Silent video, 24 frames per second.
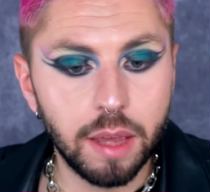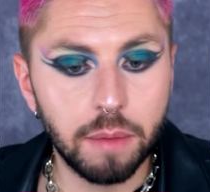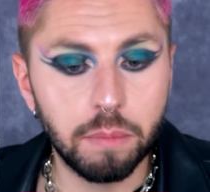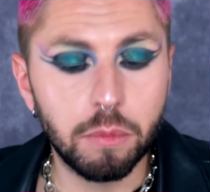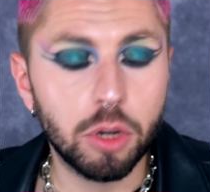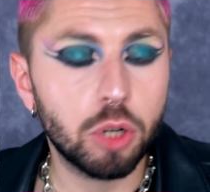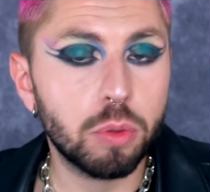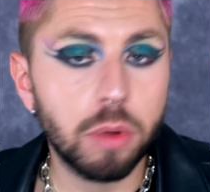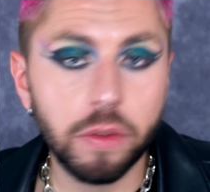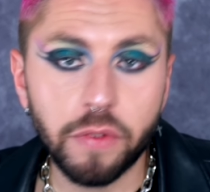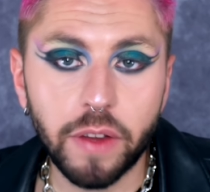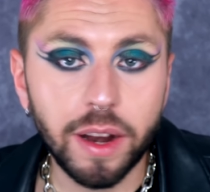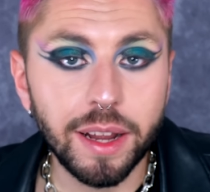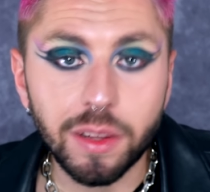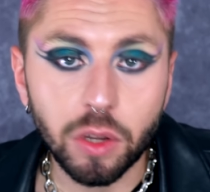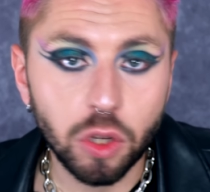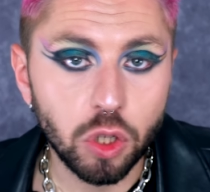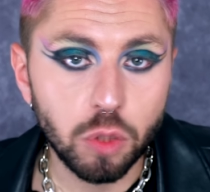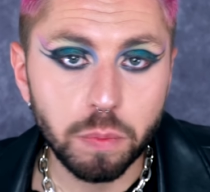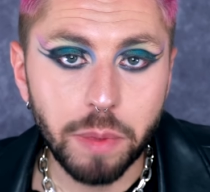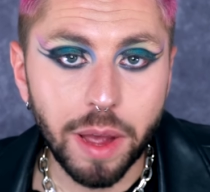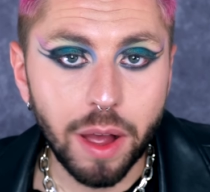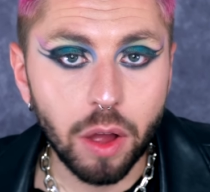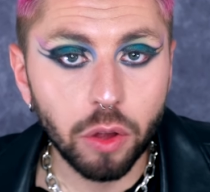Moi je préfère les
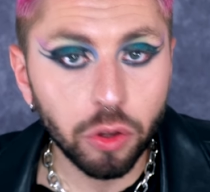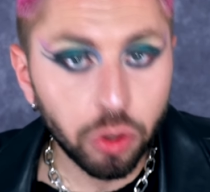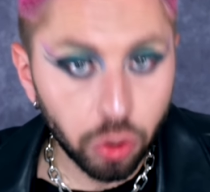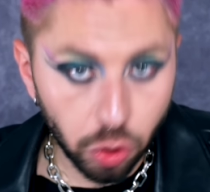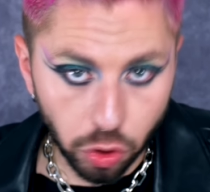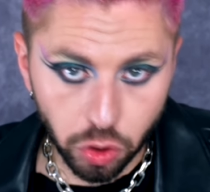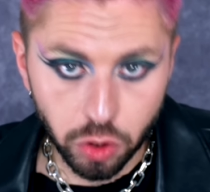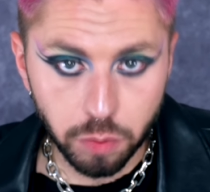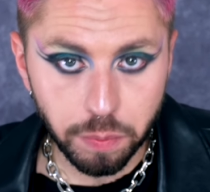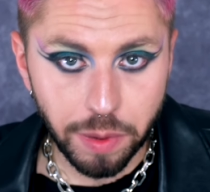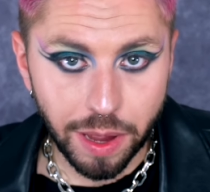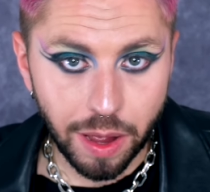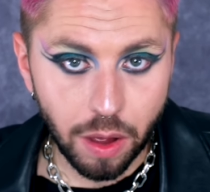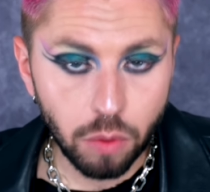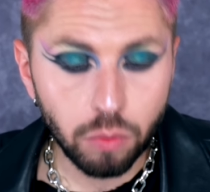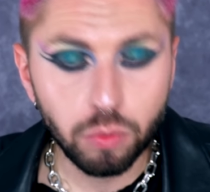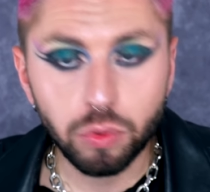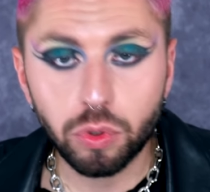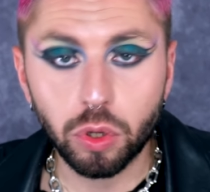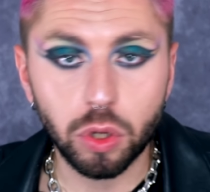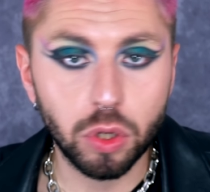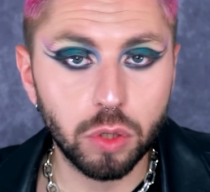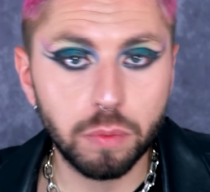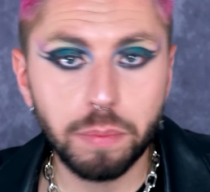transparents transparents
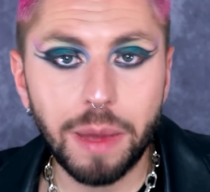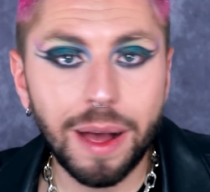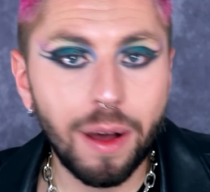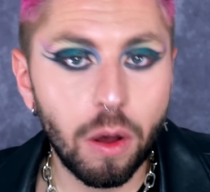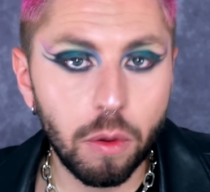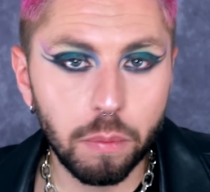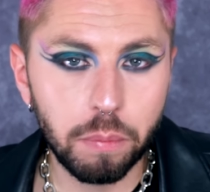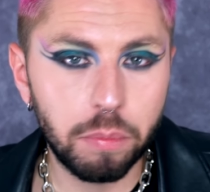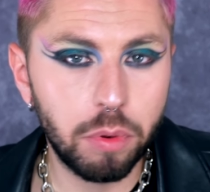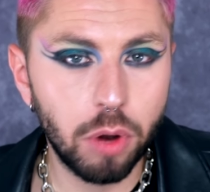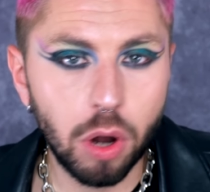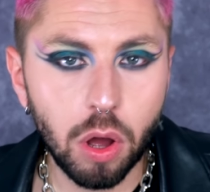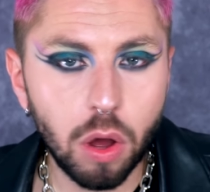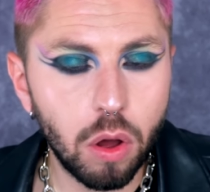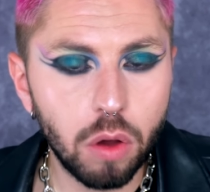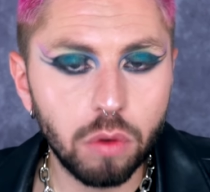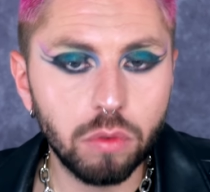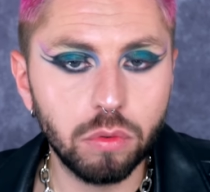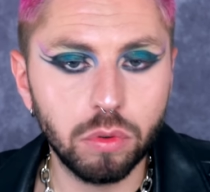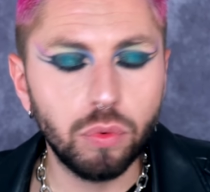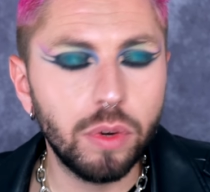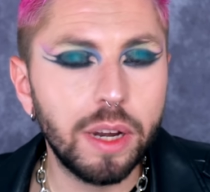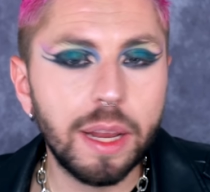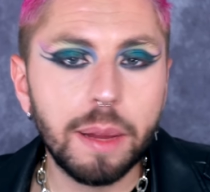ou transparents
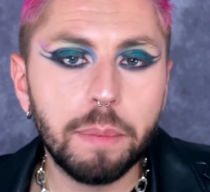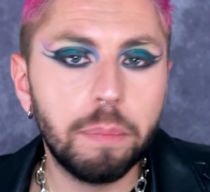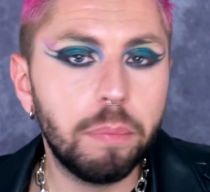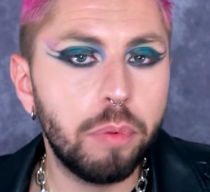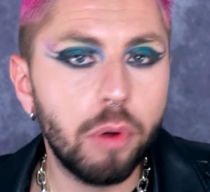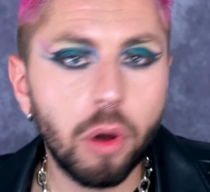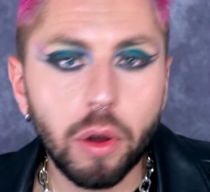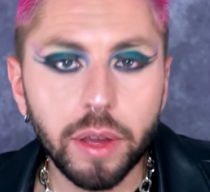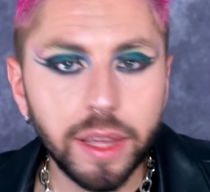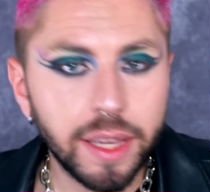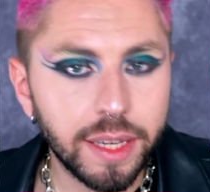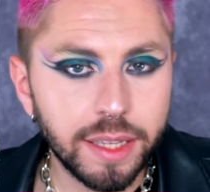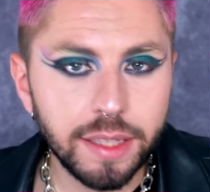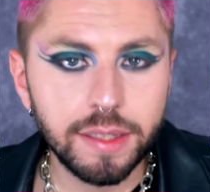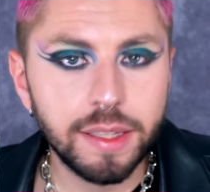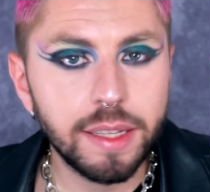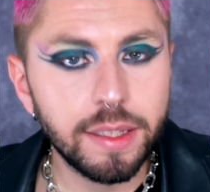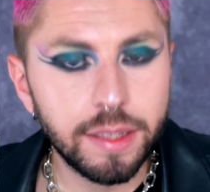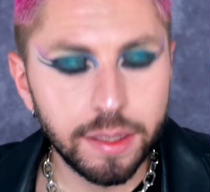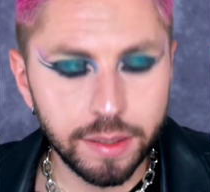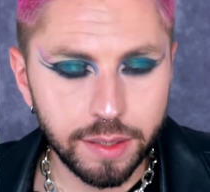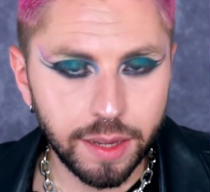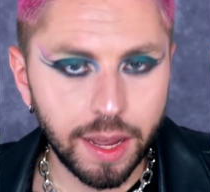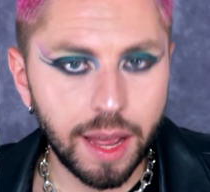blancs ou les blancs irisés,
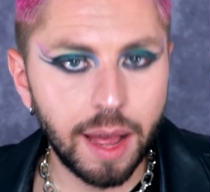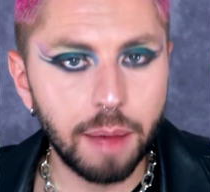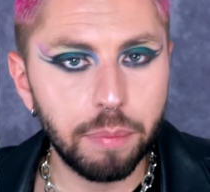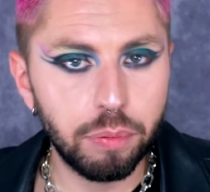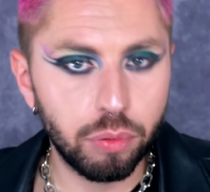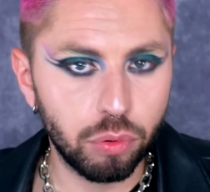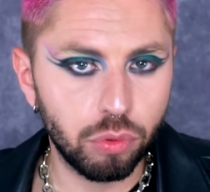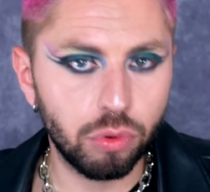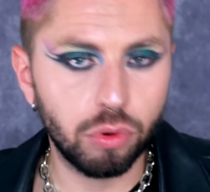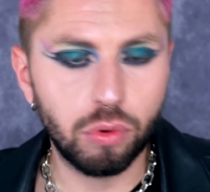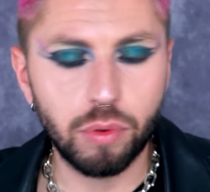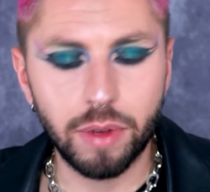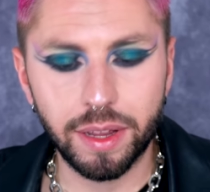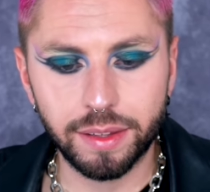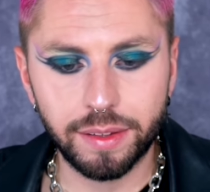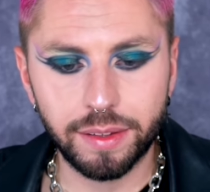etc. pour le coin